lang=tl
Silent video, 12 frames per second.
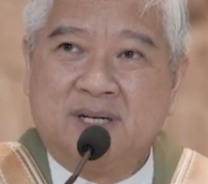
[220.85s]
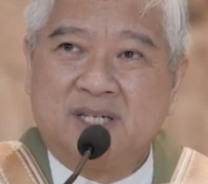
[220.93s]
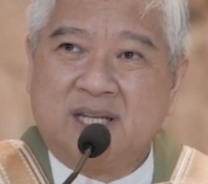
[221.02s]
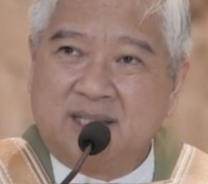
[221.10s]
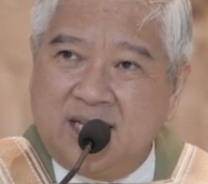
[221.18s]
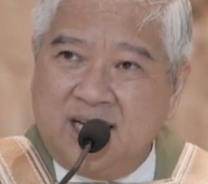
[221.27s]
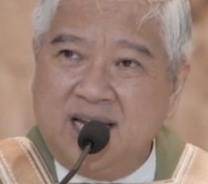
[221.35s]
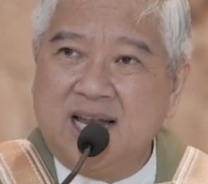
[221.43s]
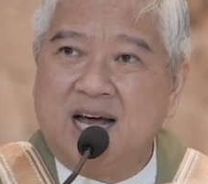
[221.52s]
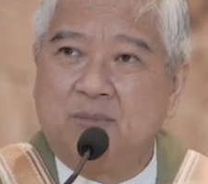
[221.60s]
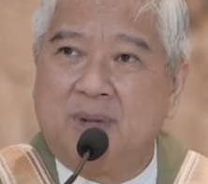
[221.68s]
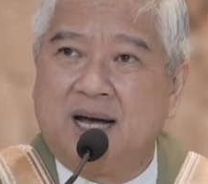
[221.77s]
Sandali
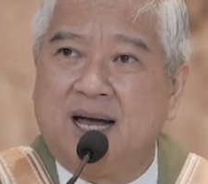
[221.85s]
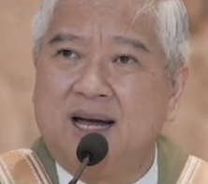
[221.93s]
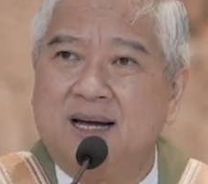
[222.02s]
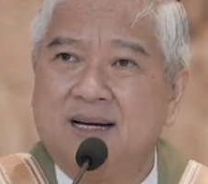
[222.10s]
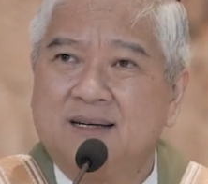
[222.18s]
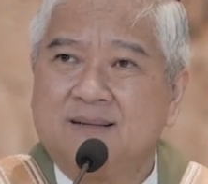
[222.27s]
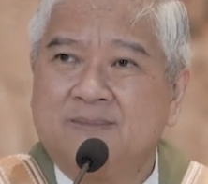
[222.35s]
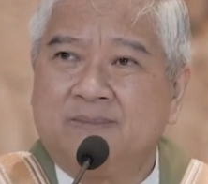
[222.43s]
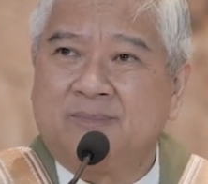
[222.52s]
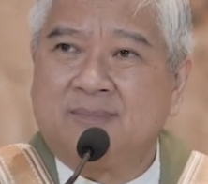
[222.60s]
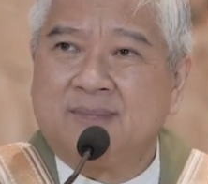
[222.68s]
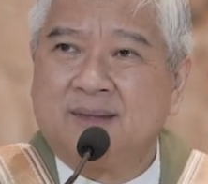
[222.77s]
lang, baka
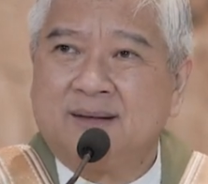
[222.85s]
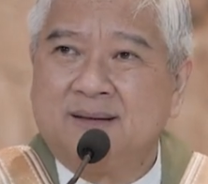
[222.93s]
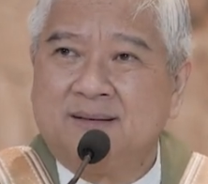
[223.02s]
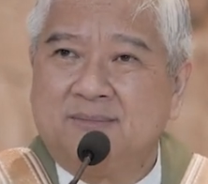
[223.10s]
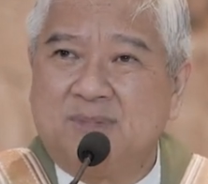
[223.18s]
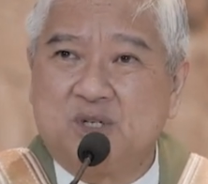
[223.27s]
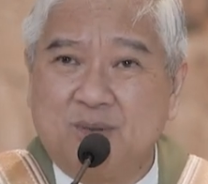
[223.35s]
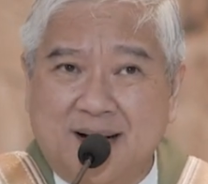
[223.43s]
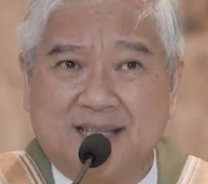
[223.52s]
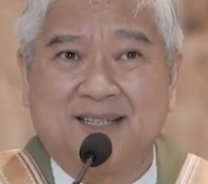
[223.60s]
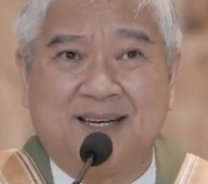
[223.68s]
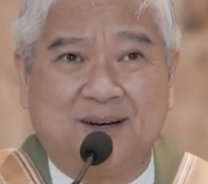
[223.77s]

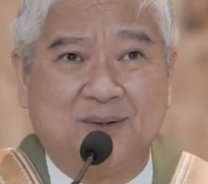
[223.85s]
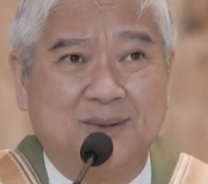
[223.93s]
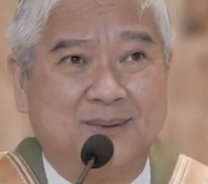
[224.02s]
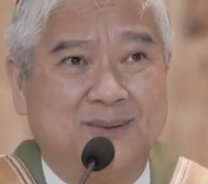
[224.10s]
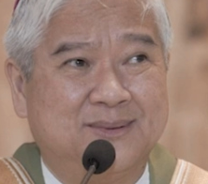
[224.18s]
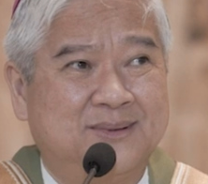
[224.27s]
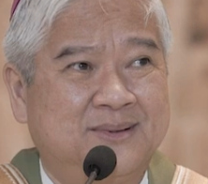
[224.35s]
masugatan ako.